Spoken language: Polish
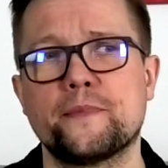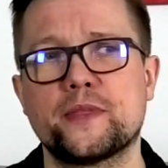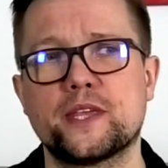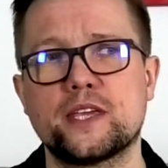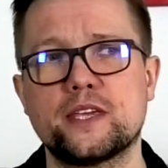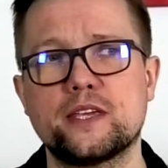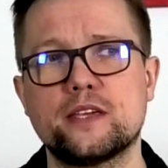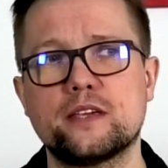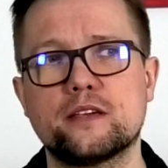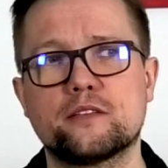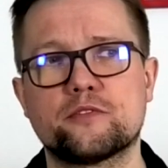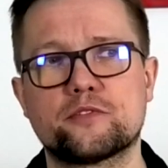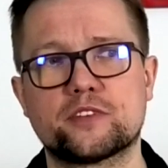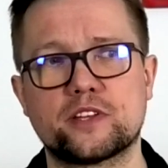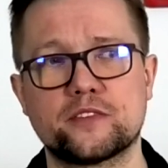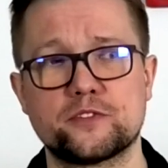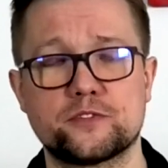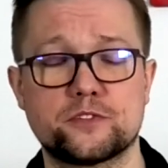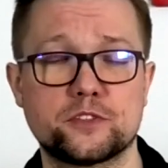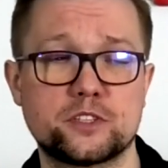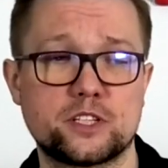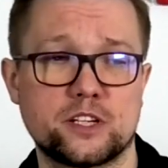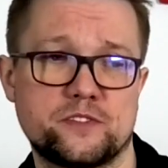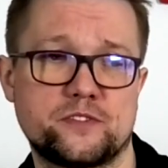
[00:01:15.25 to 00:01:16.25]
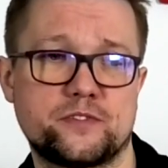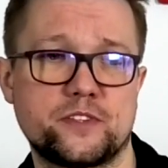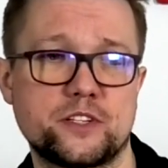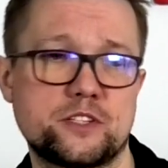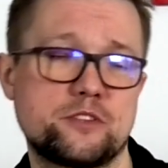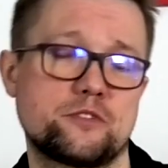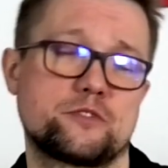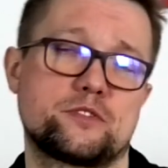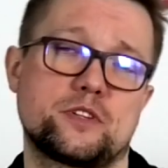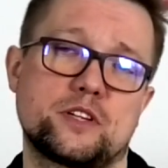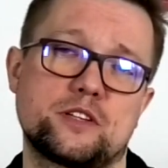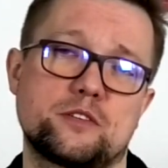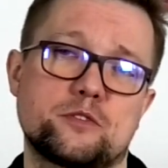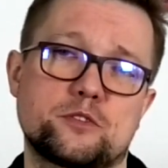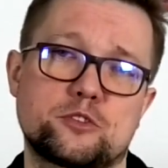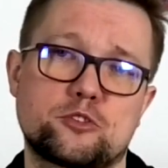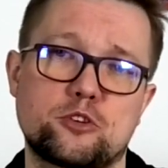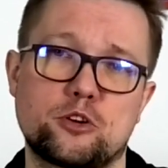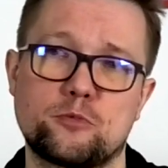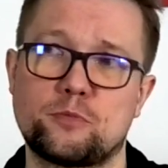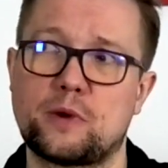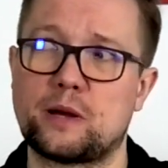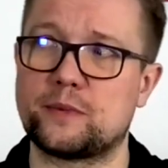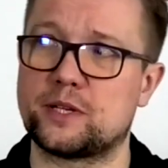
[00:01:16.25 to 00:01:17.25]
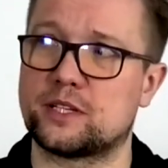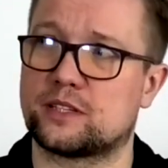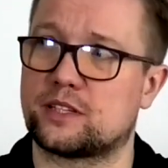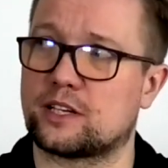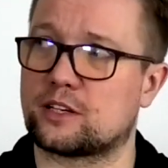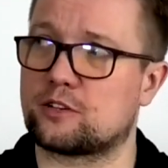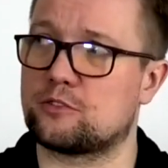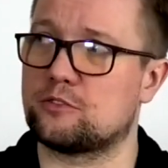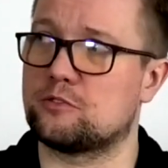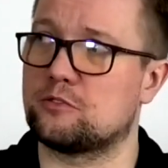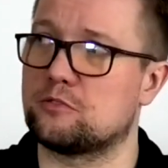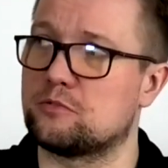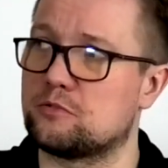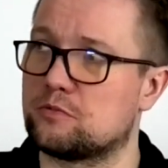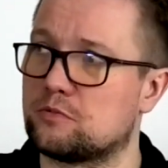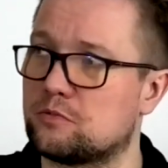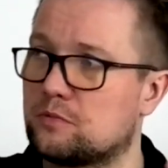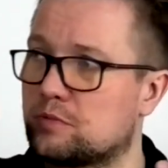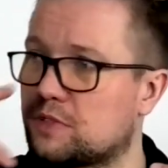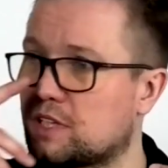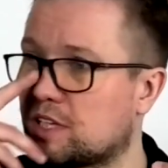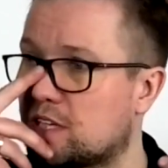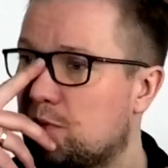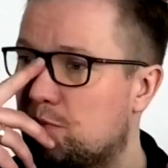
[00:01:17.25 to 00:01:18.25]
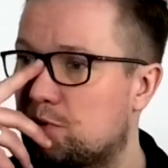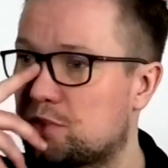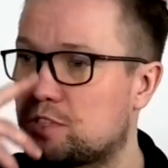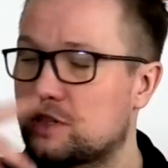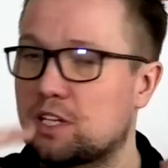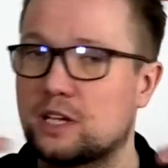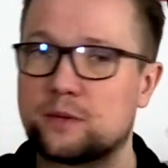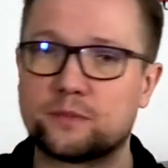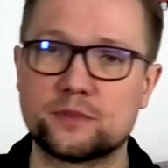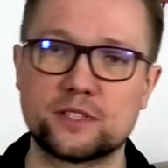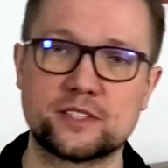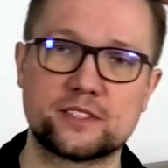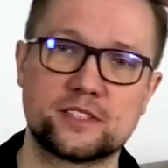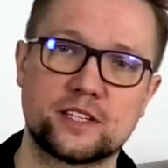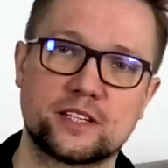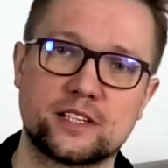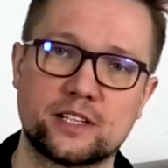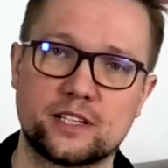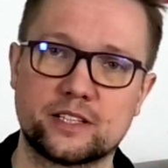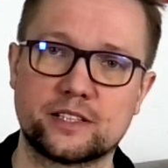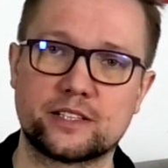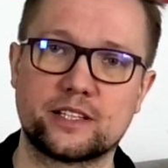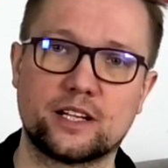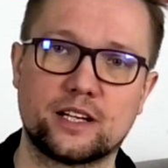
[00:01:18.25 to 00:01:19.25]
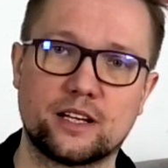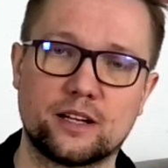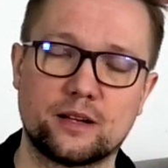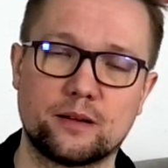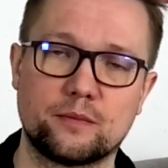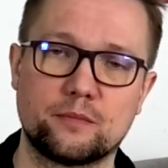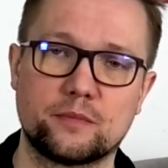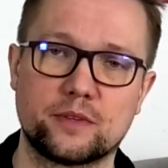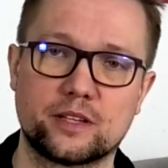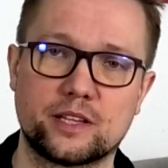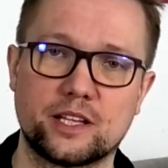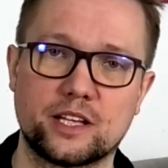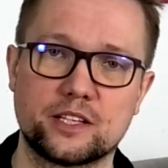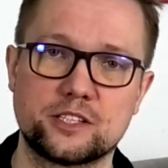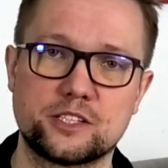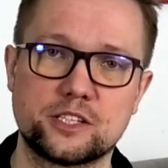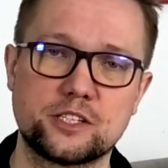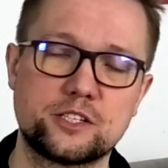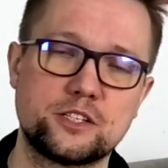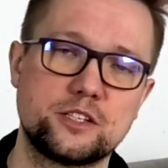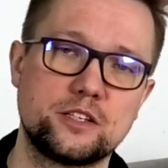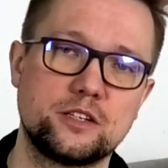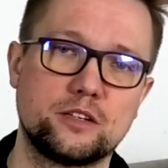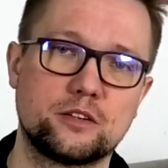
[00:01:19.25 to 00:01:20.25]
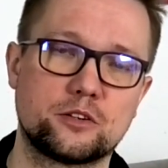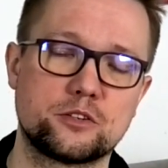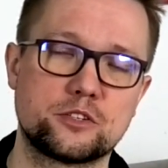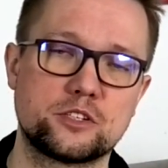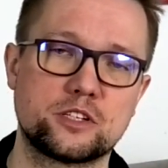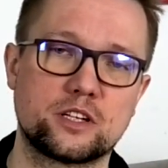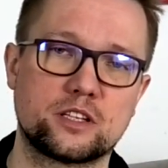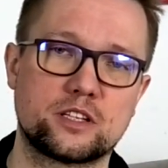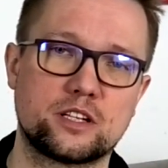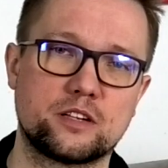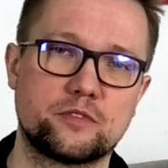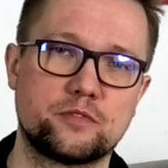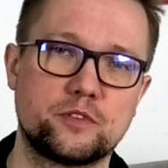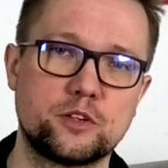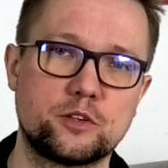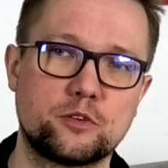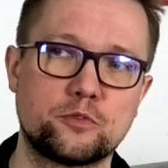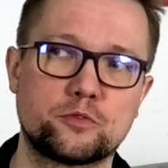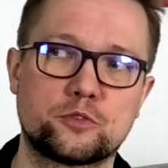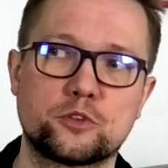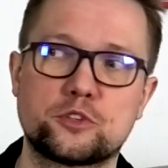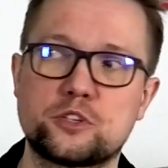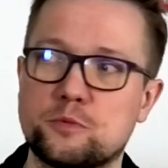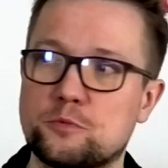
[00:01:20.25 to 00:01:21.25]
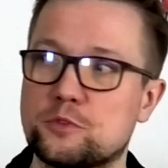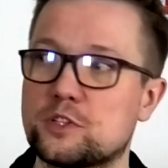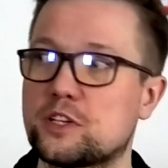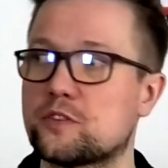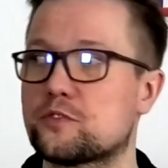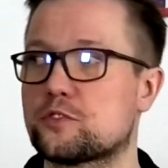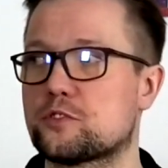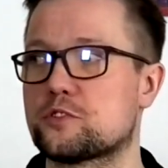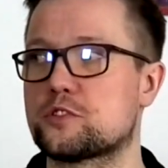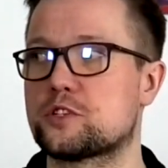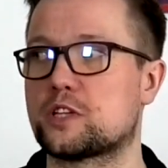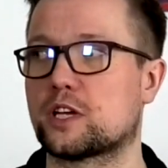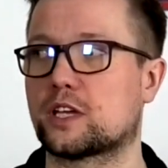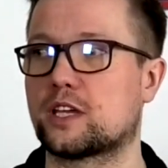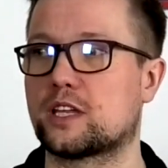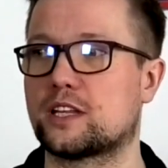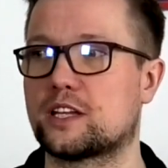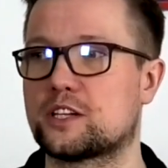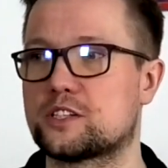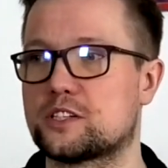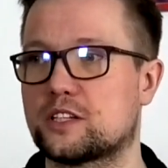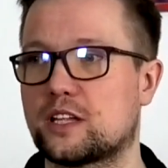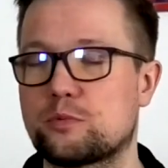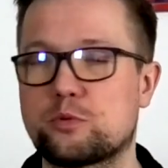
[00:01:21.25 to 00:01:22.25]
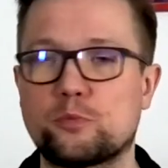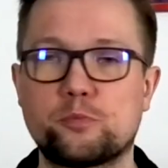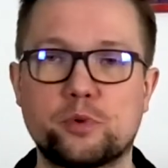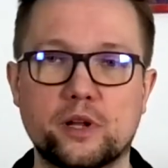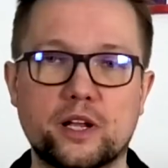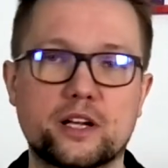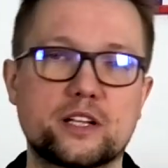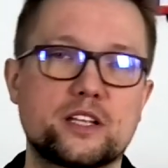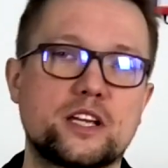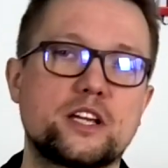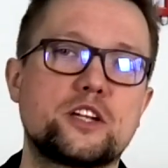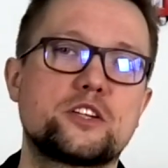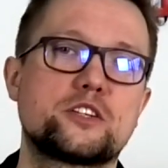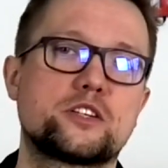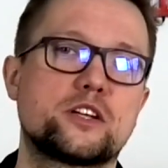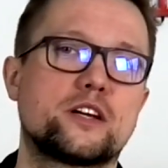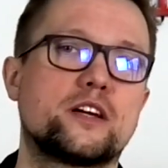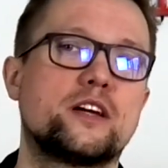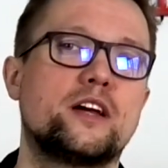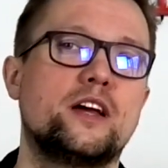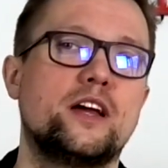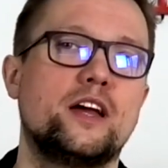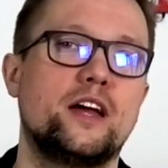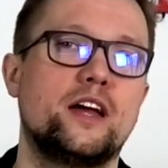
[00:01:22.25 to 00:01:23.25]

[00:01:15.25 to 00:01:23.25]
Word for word: I wydawnictwo Tref stwierdziło, sobie, no skoro mamy taką, taki przyjemny serial dla, dla dzieci Rodzina Treflików, to czemu nie wziąć takie nasze najpopularniejsze